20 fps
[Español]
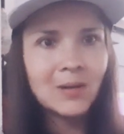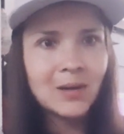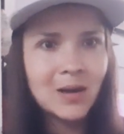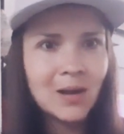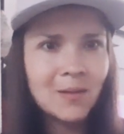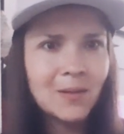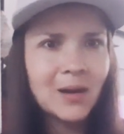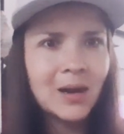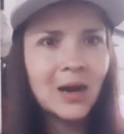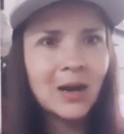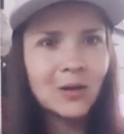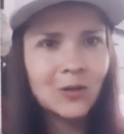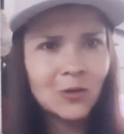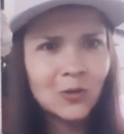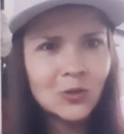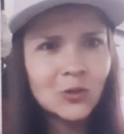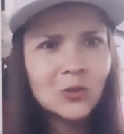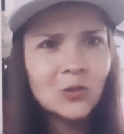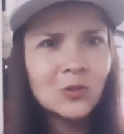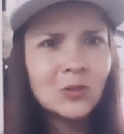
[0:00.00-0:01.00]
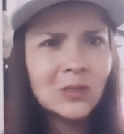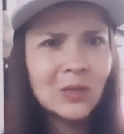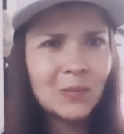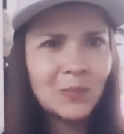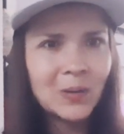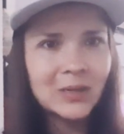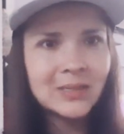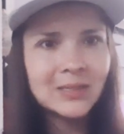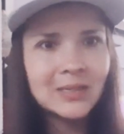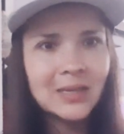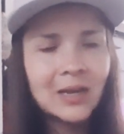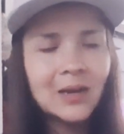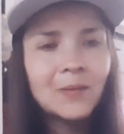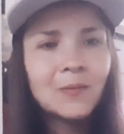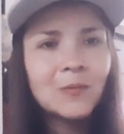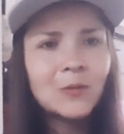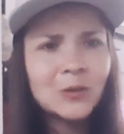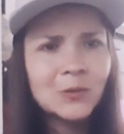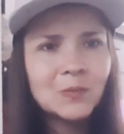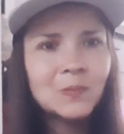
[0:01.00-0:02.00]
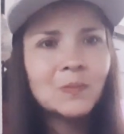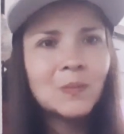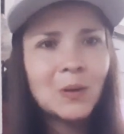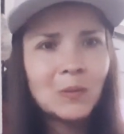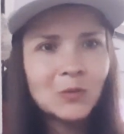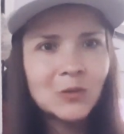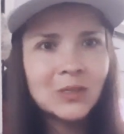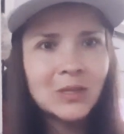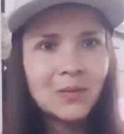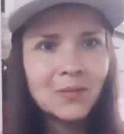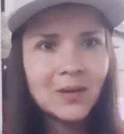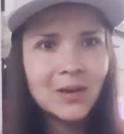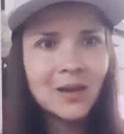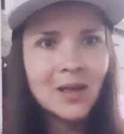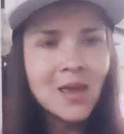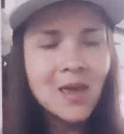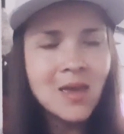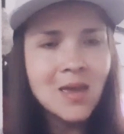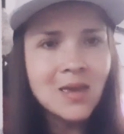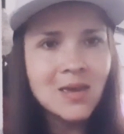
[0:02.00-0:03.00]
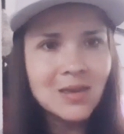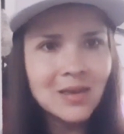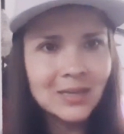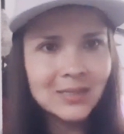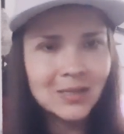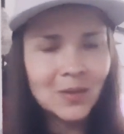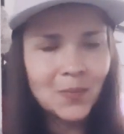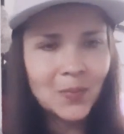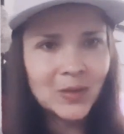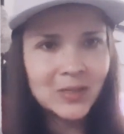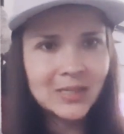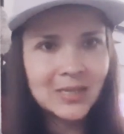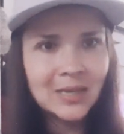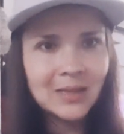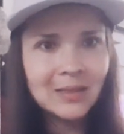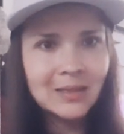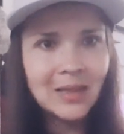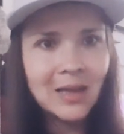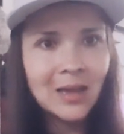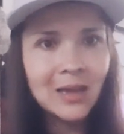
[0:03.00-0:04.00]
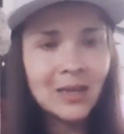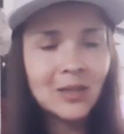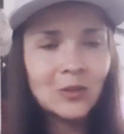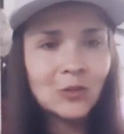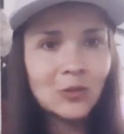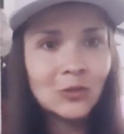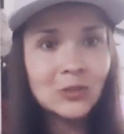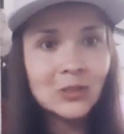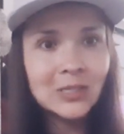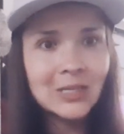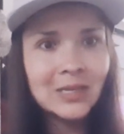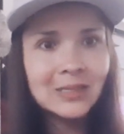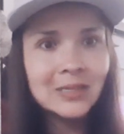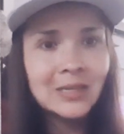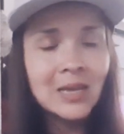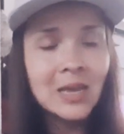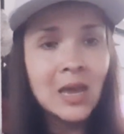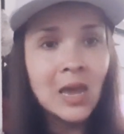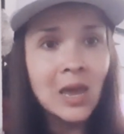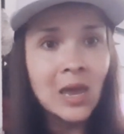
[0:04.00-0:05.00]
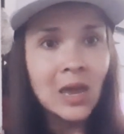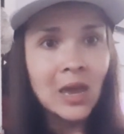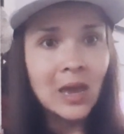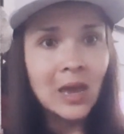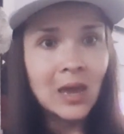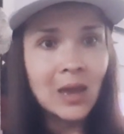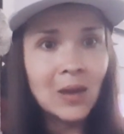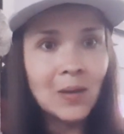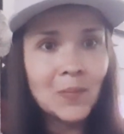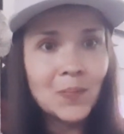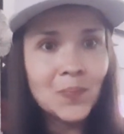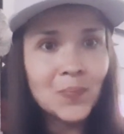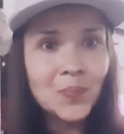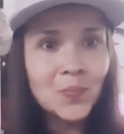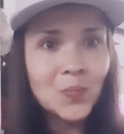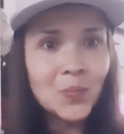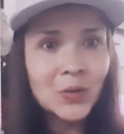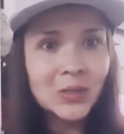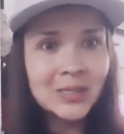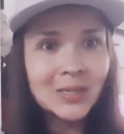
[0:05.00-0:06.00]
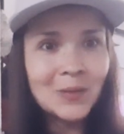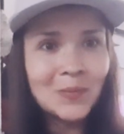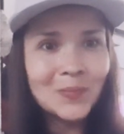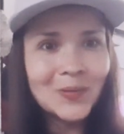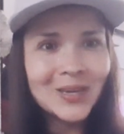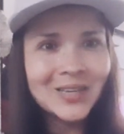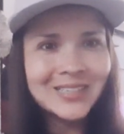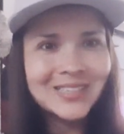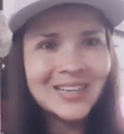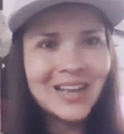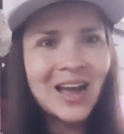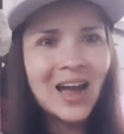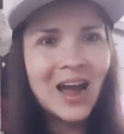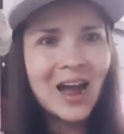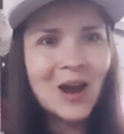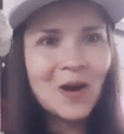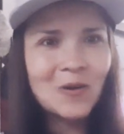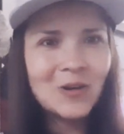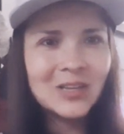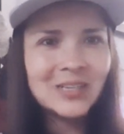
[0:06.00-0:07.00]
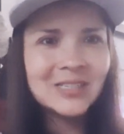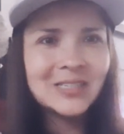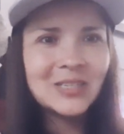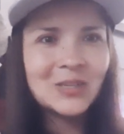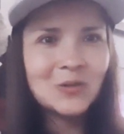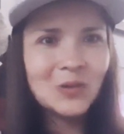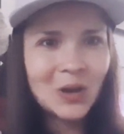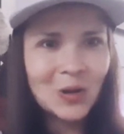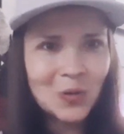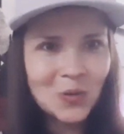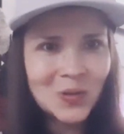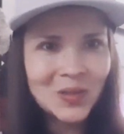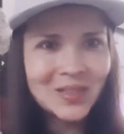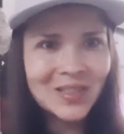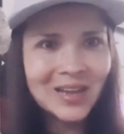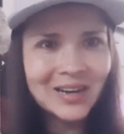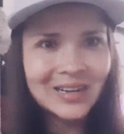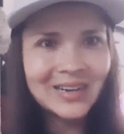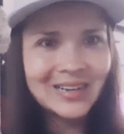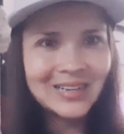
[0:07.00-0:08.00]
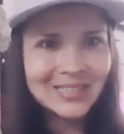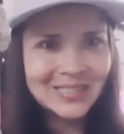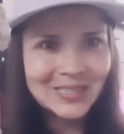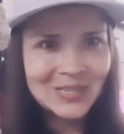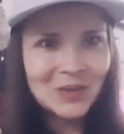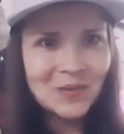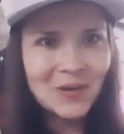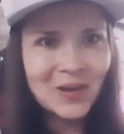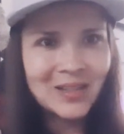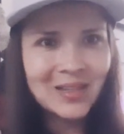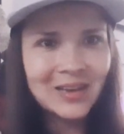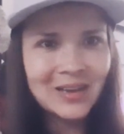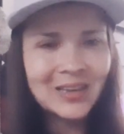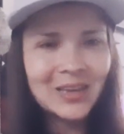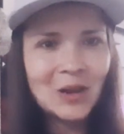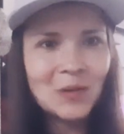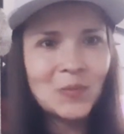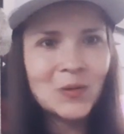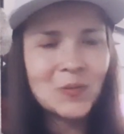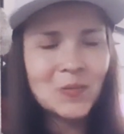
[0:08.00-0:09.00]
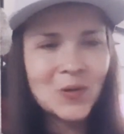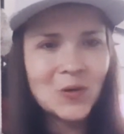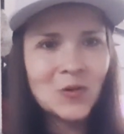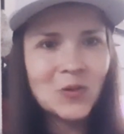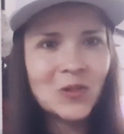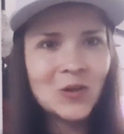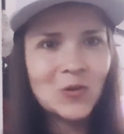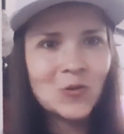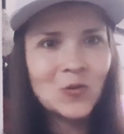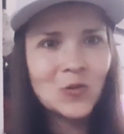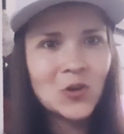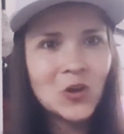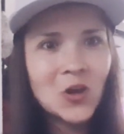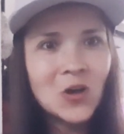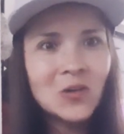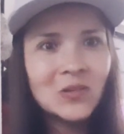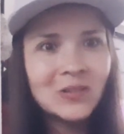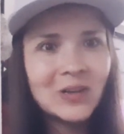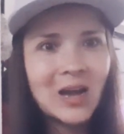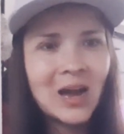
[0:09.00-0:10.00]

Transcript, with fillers: Van a bajar costos al parecer, pues vamos a ver qué se presenta. Entonces, em, pues empieza ahora sí una cuenta regresiva de aquí al primero de junio.